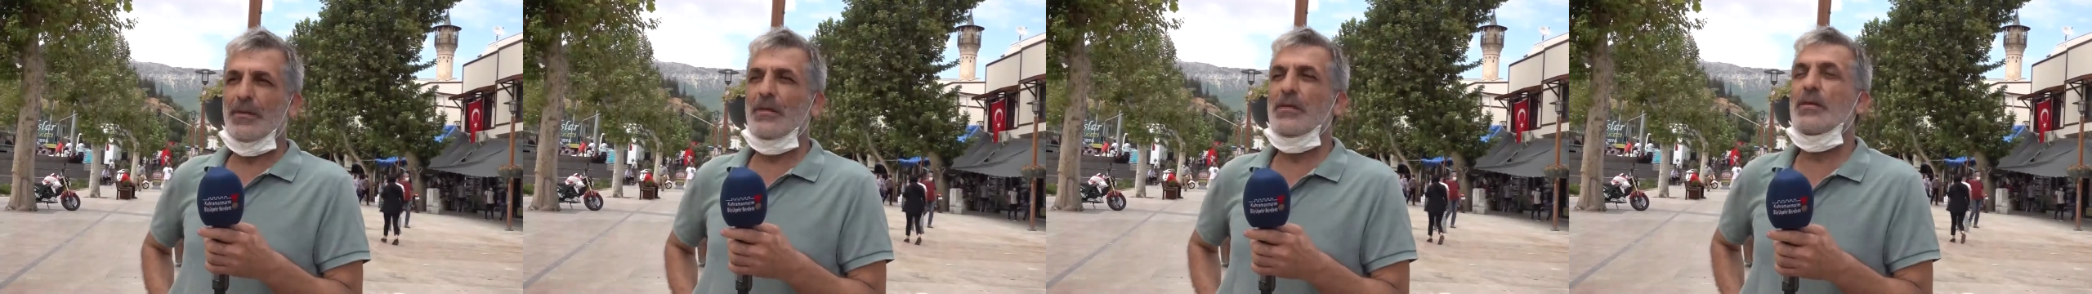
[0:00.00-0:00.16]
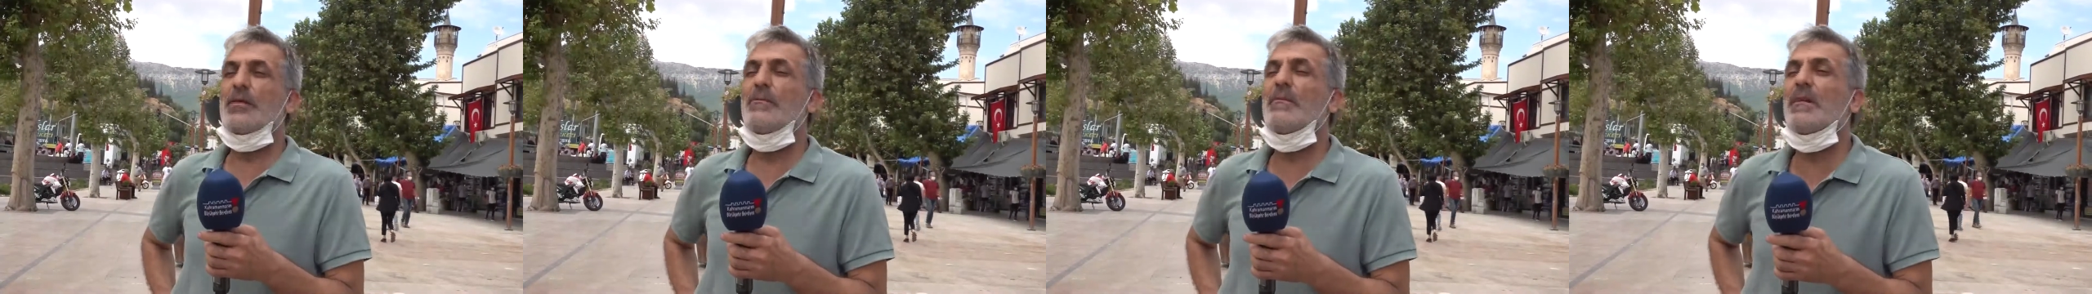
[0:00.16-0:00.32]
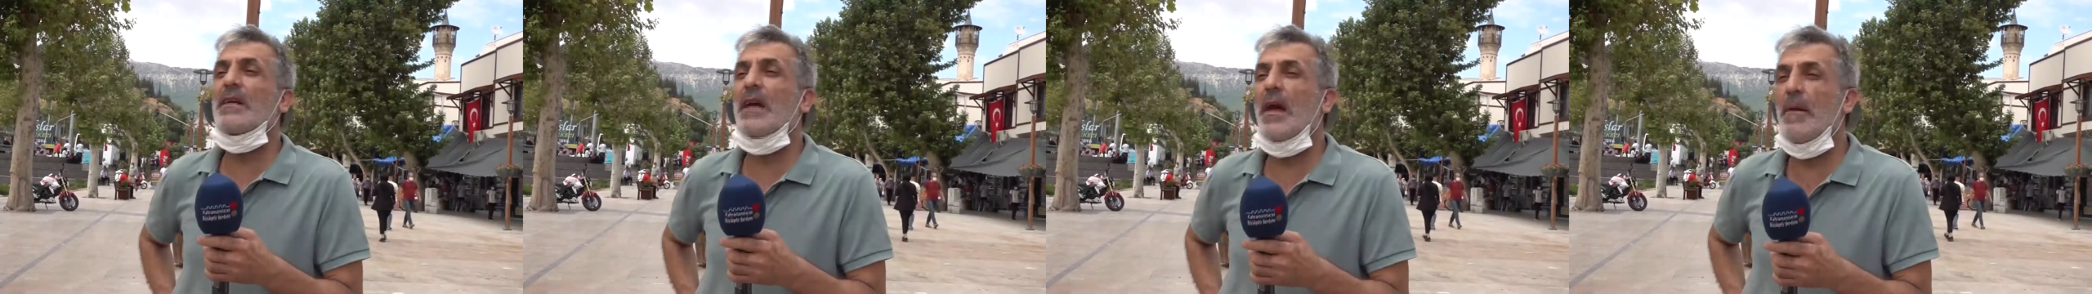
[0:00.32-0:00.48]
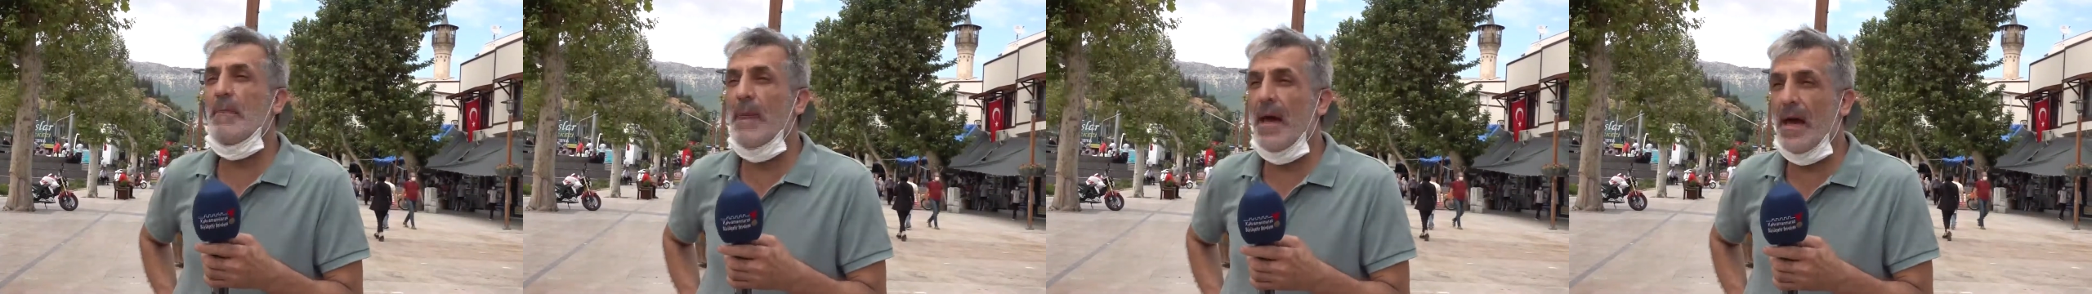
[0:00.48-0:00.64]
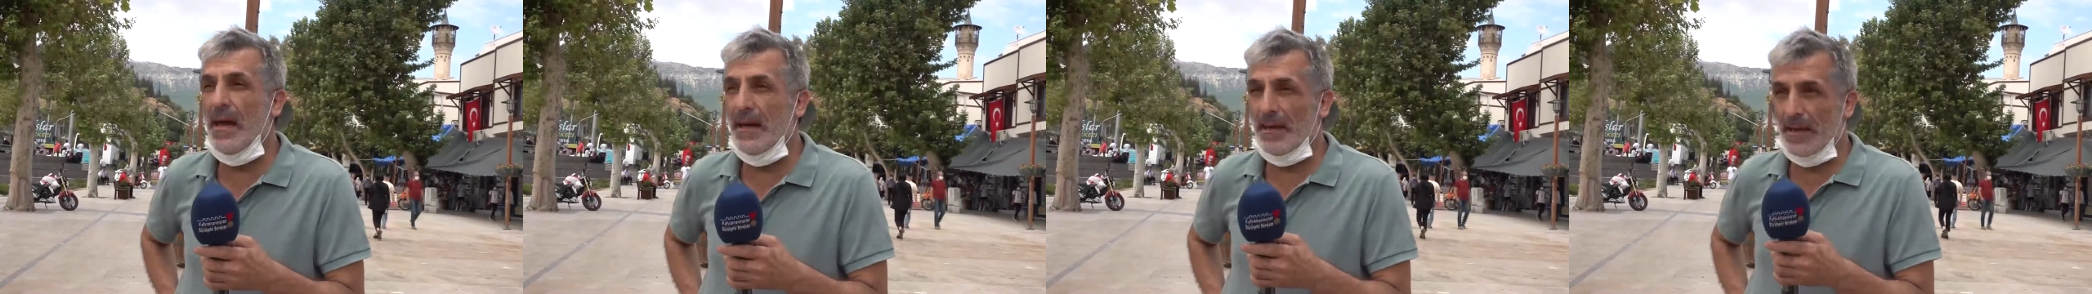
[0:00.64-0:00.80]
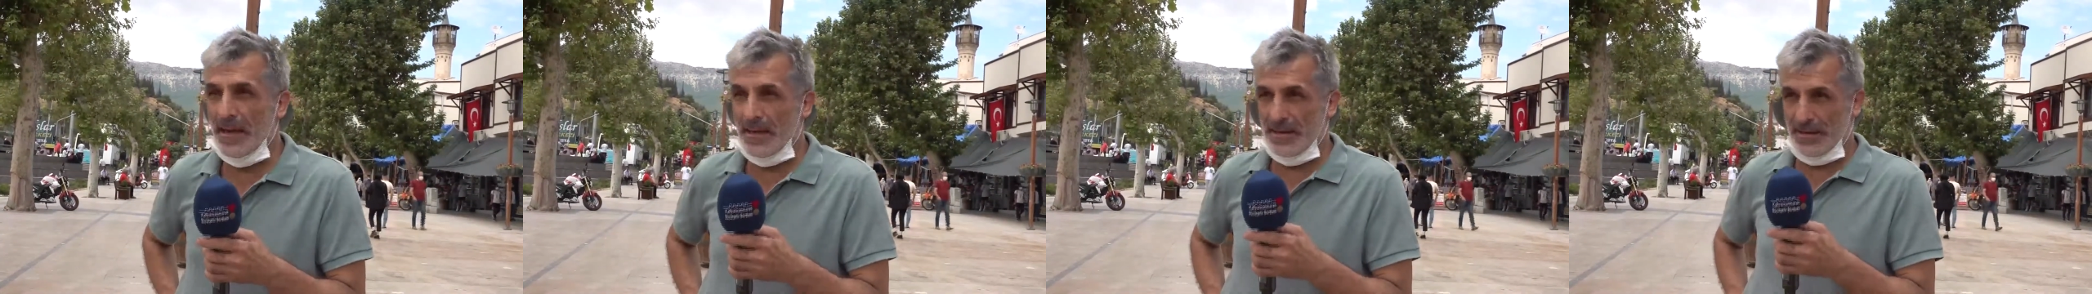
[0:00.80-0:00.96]
Kimin
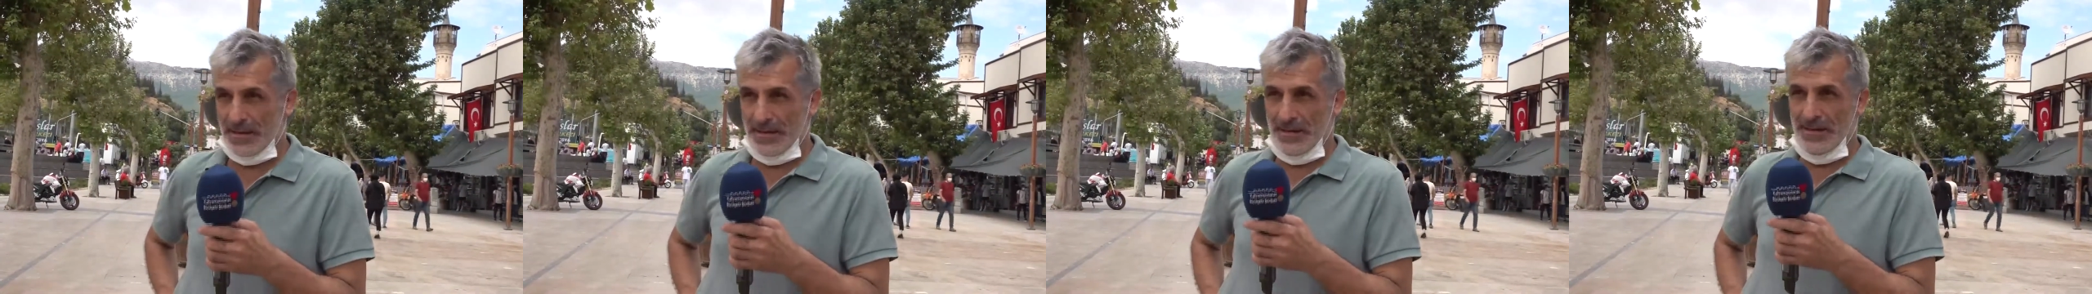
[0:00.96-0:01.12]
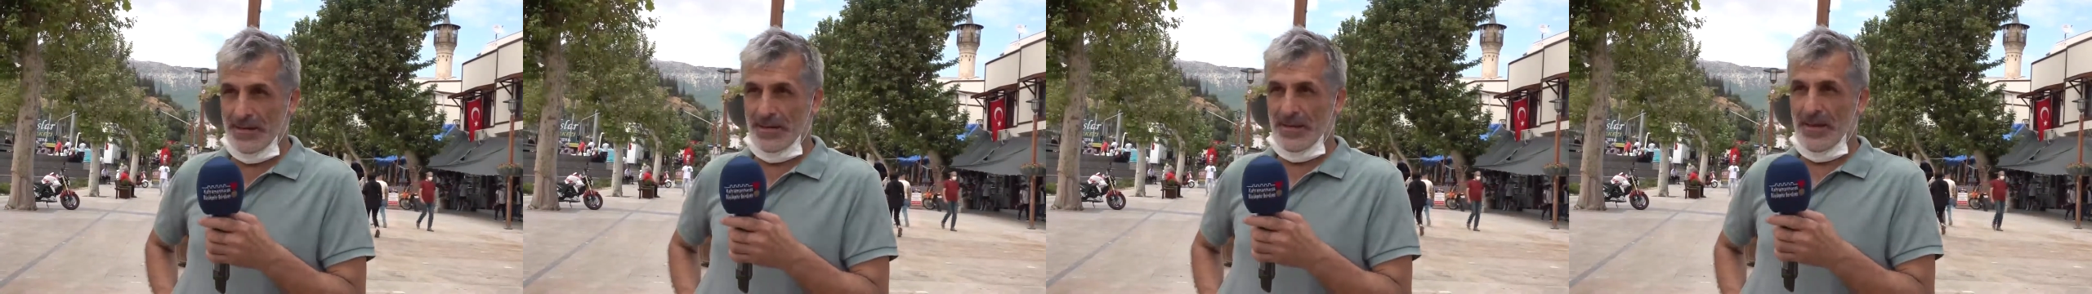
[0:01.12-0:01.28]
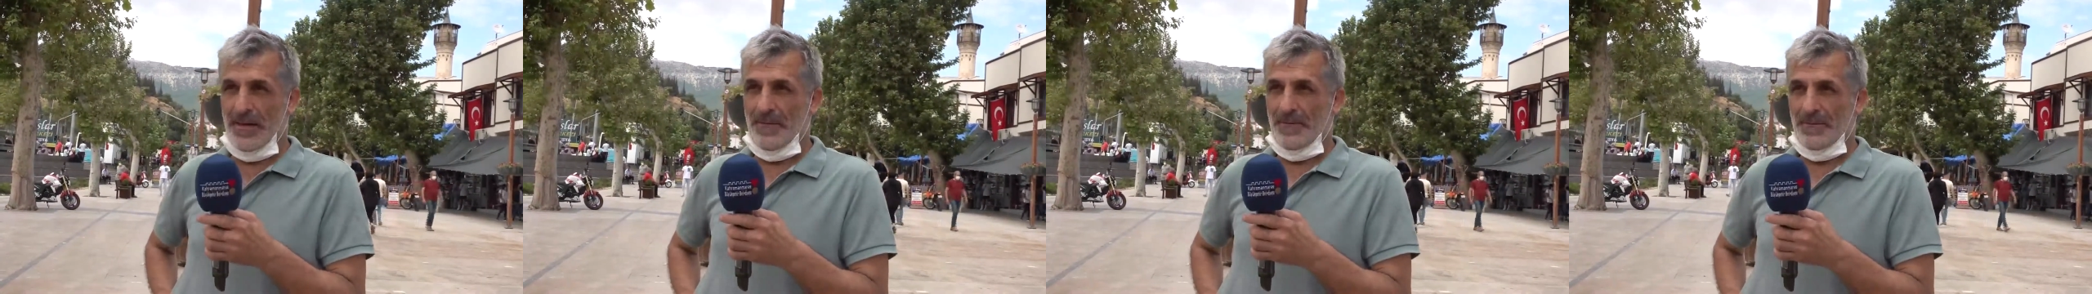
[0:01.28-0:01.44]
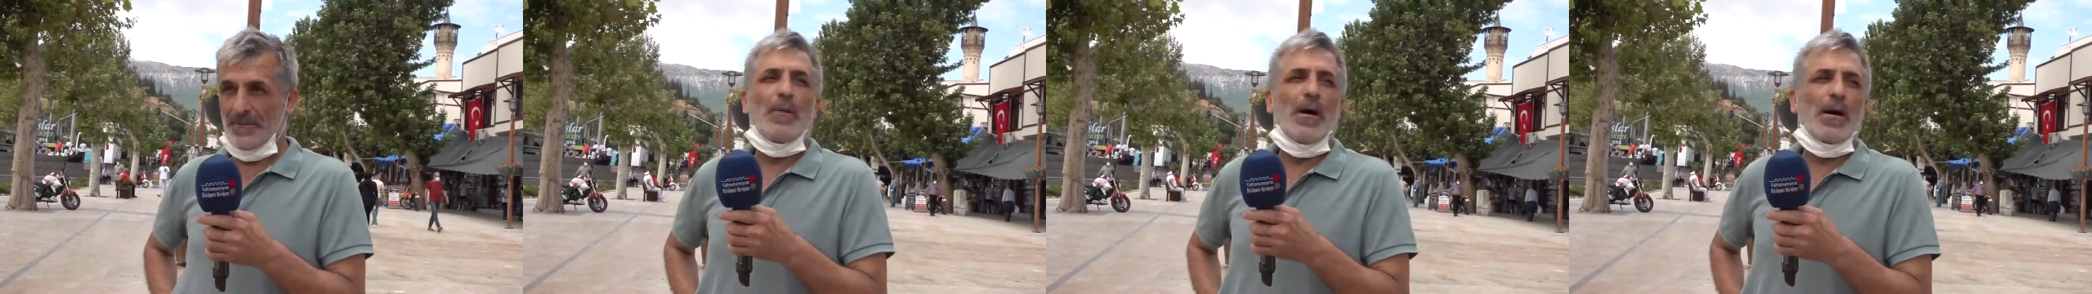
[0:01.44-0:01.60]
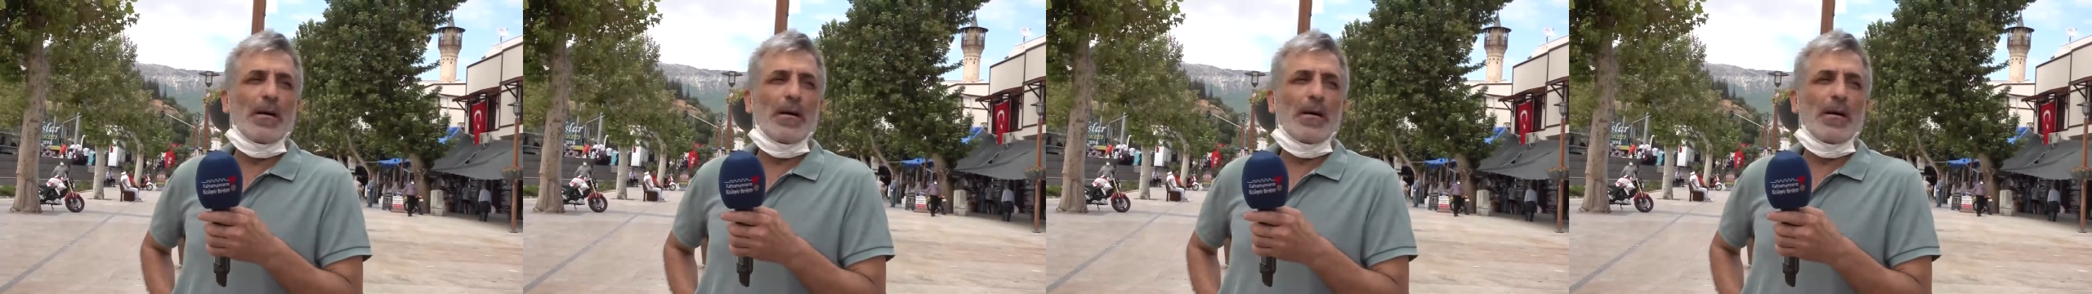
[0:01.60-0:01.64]
emeğe geçtiyse